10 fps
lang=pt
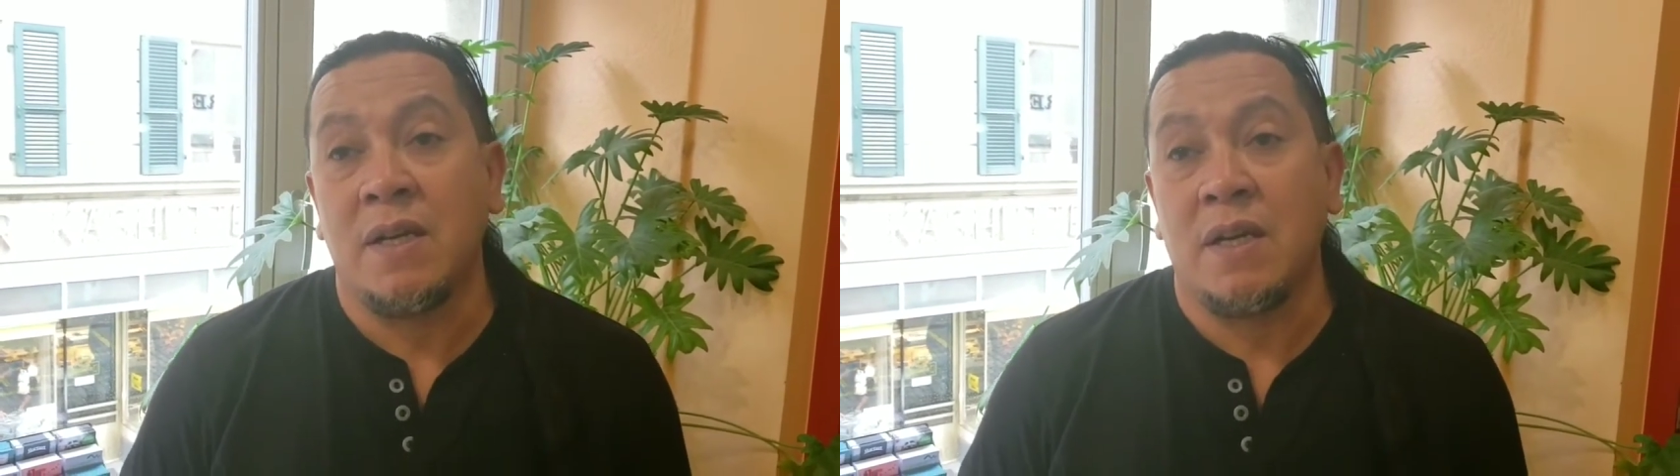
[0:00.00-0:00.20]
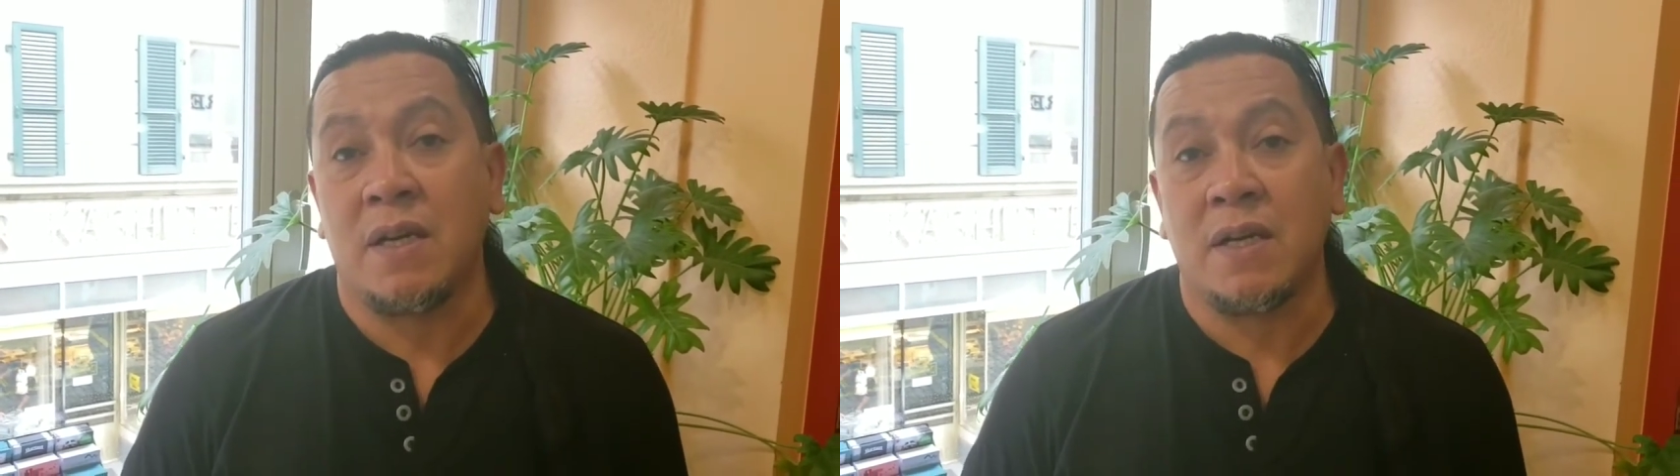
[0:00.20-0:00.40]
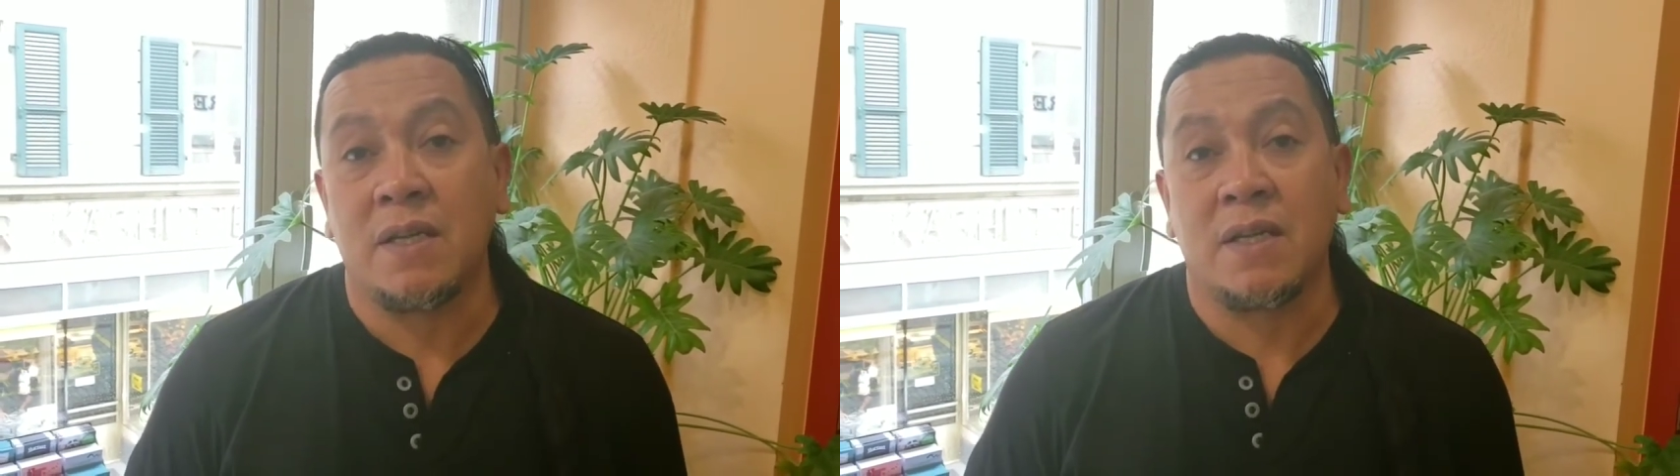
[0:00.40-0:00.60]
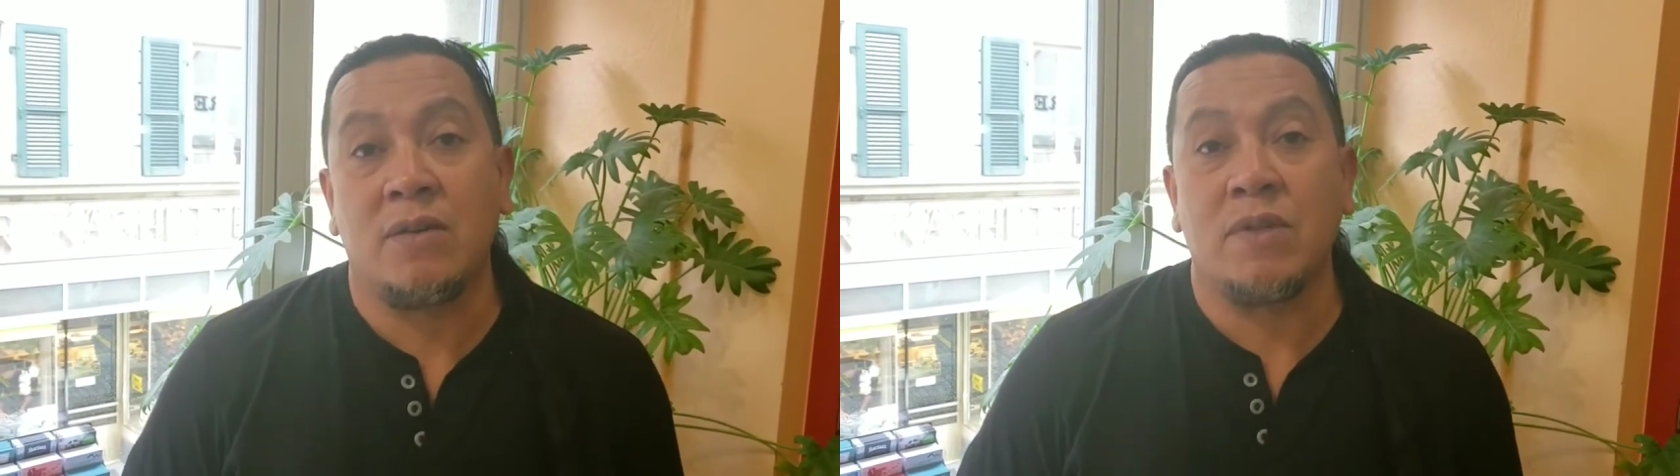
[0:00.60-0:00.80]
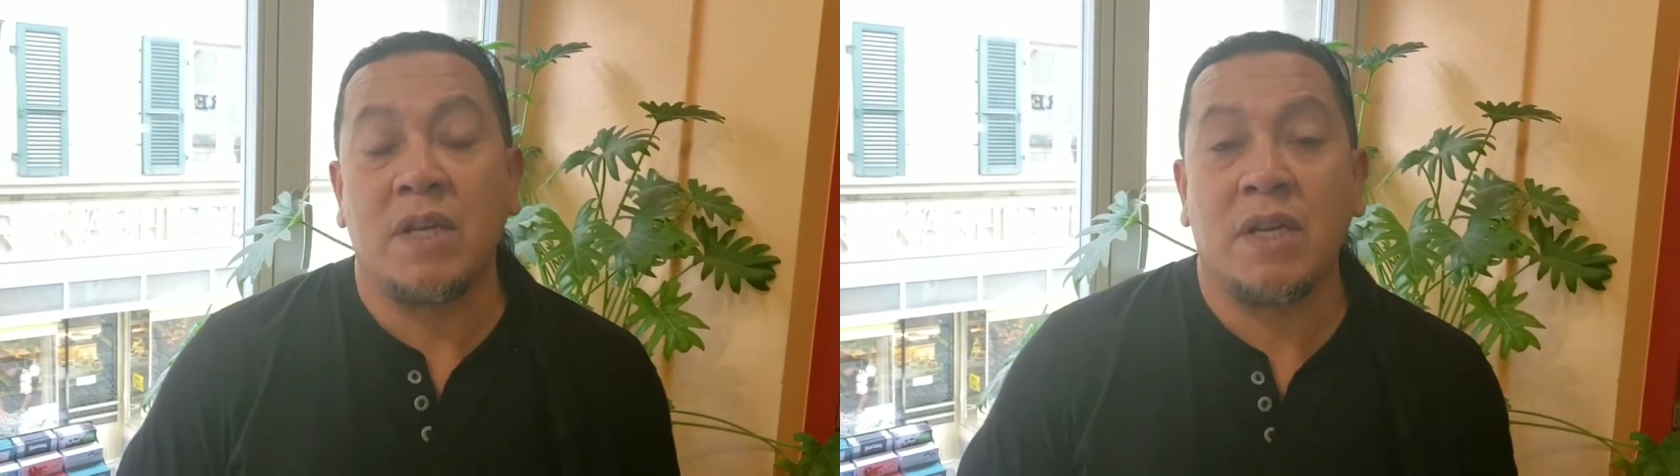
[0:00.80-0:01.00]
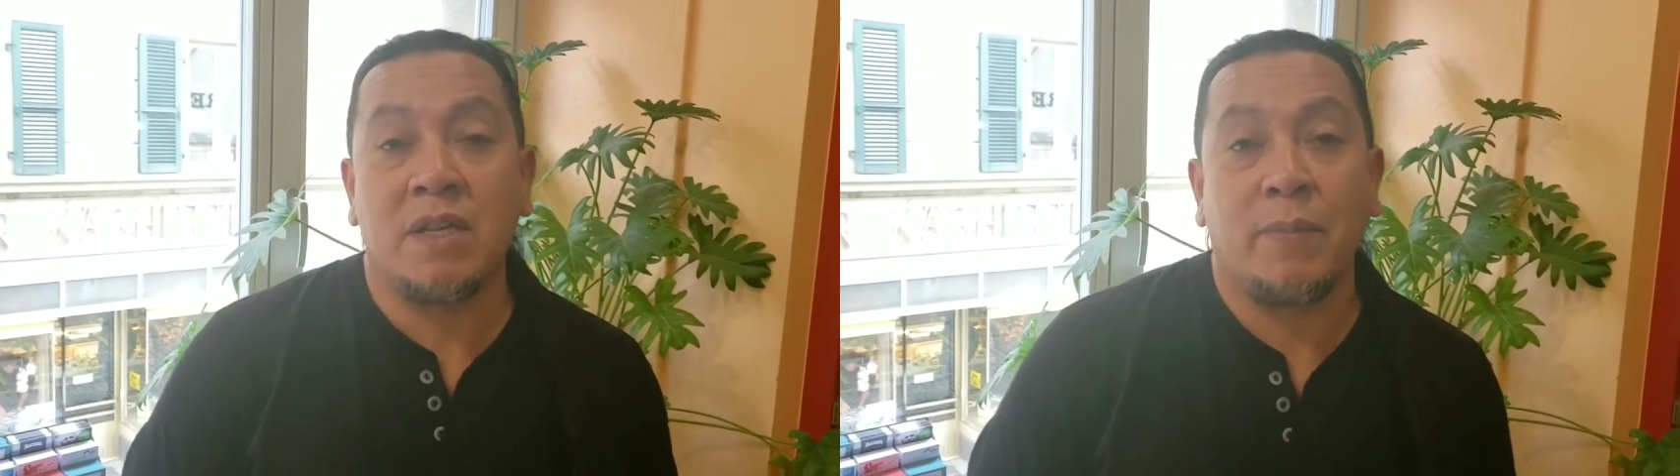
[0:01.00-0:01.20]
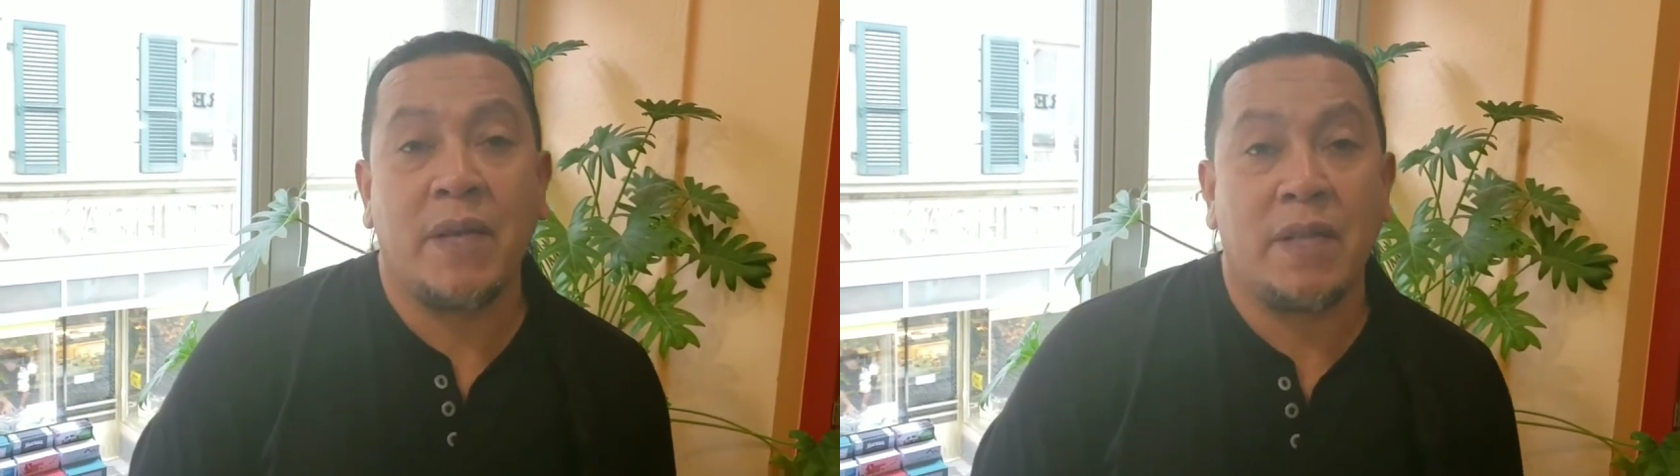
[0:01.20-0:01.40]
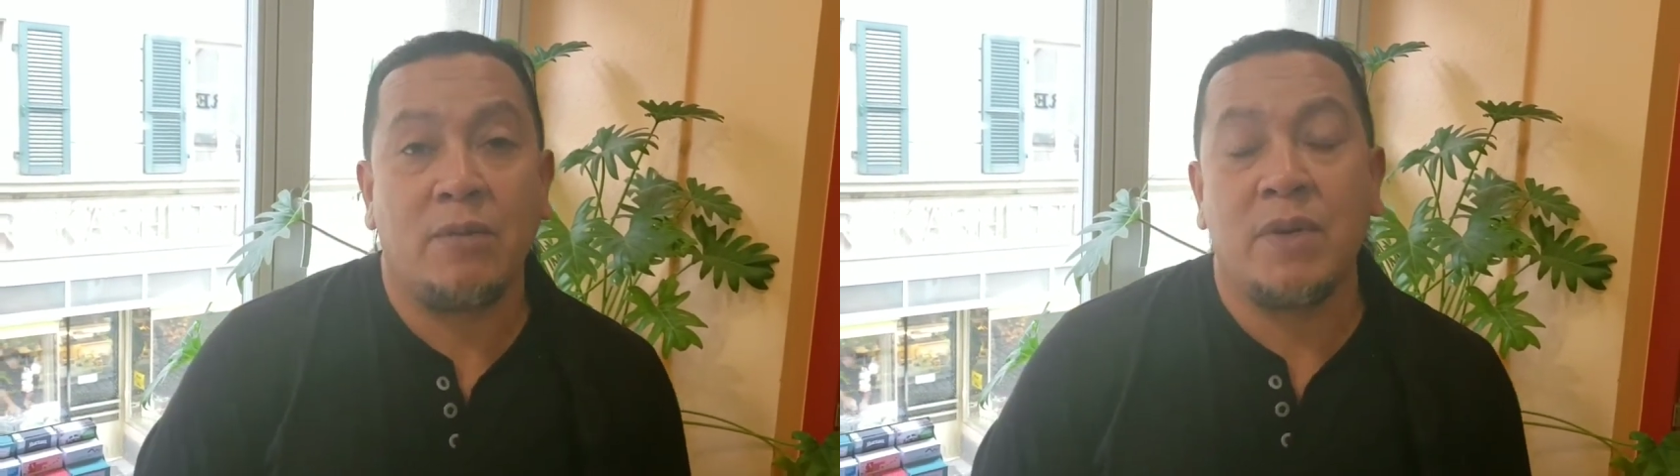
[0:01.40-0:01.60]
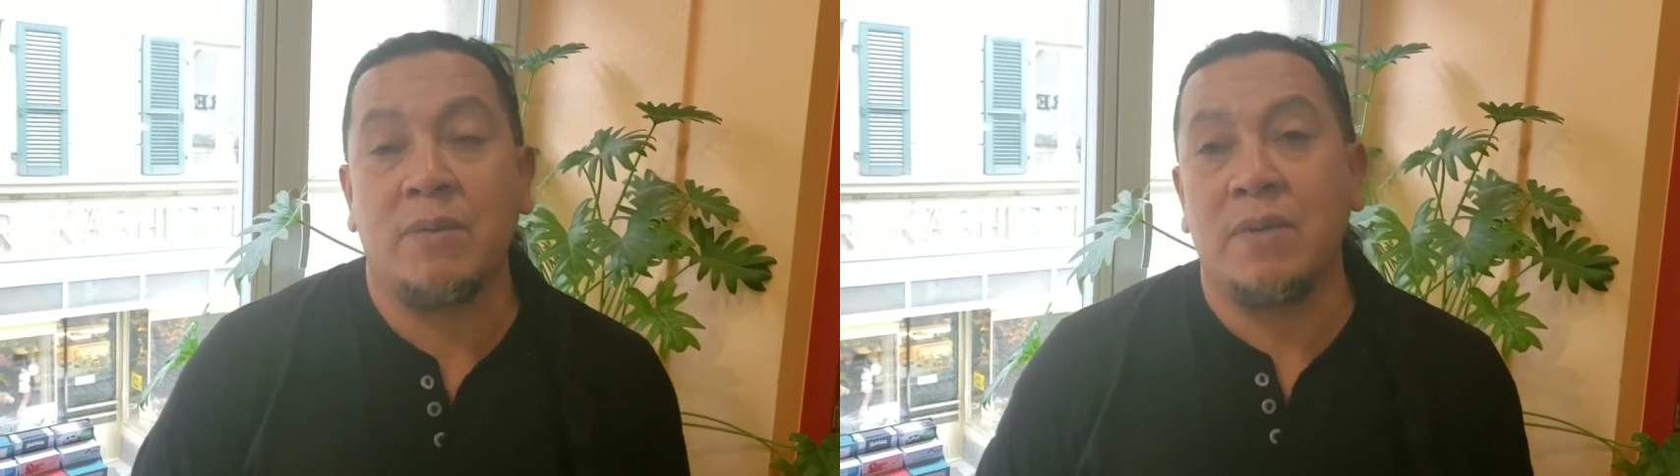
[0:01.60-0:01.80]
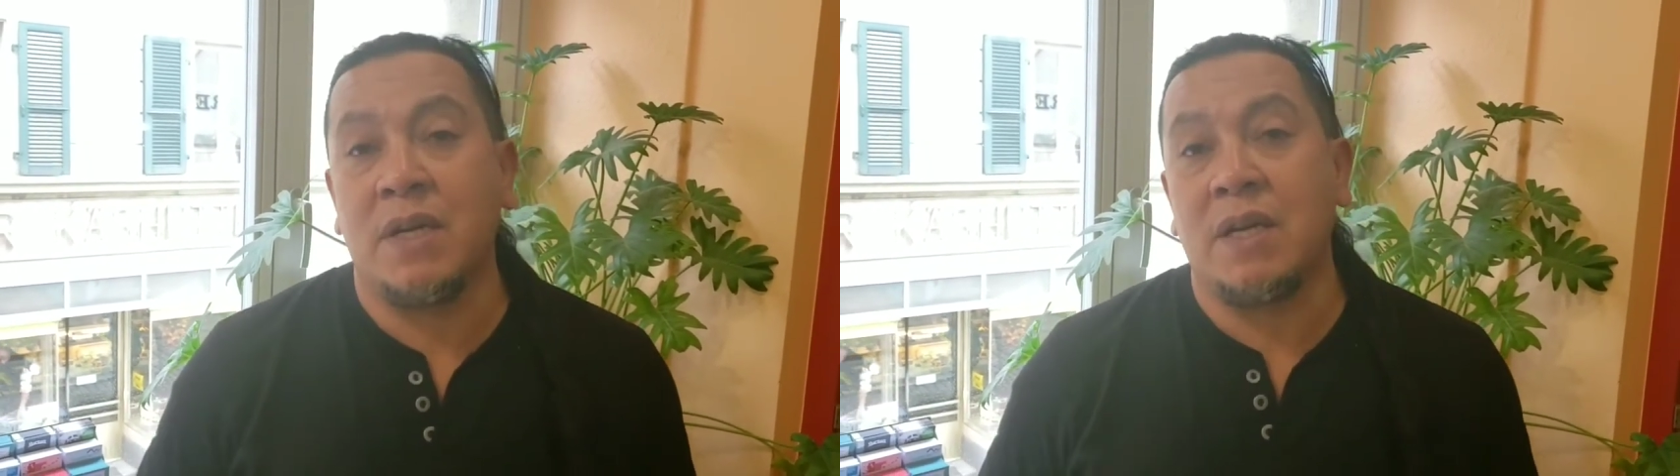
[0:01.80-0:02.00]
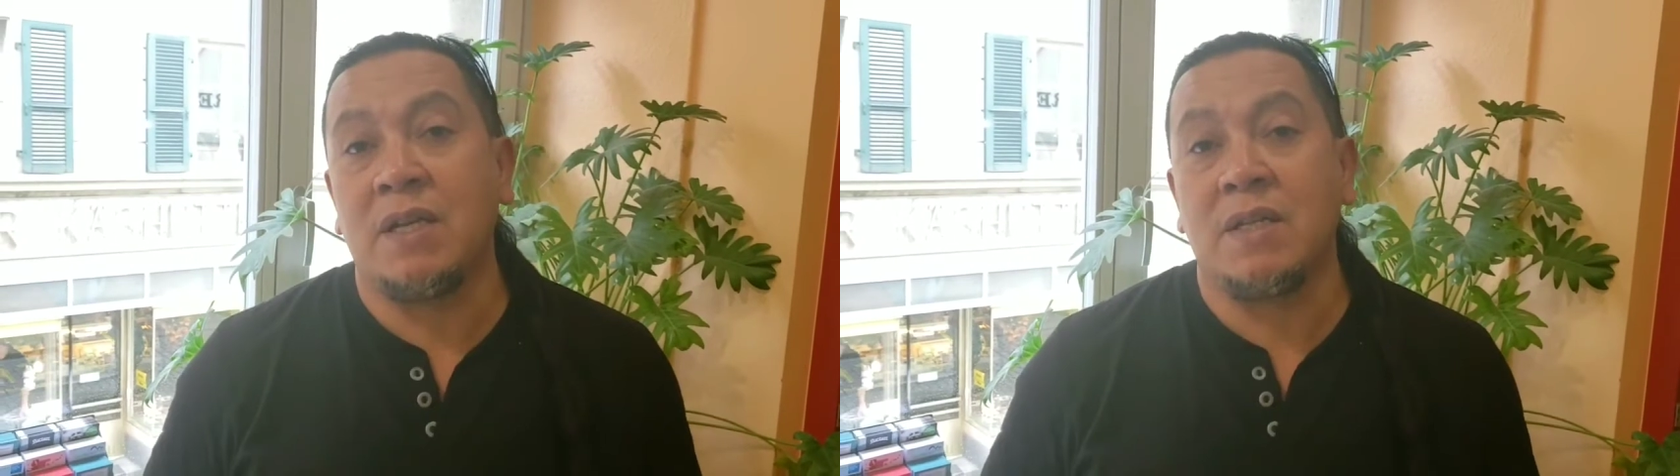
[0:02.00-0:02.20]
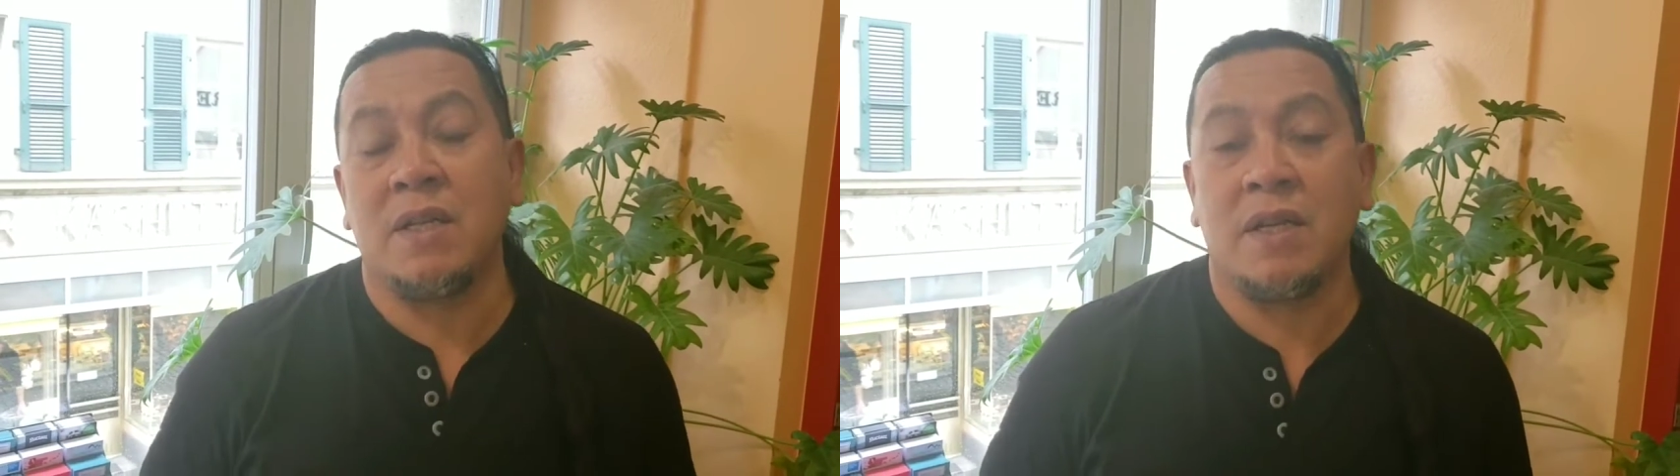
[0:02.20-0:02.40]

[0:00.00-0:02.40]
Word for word: é a questão de respeitar o meio ambiente,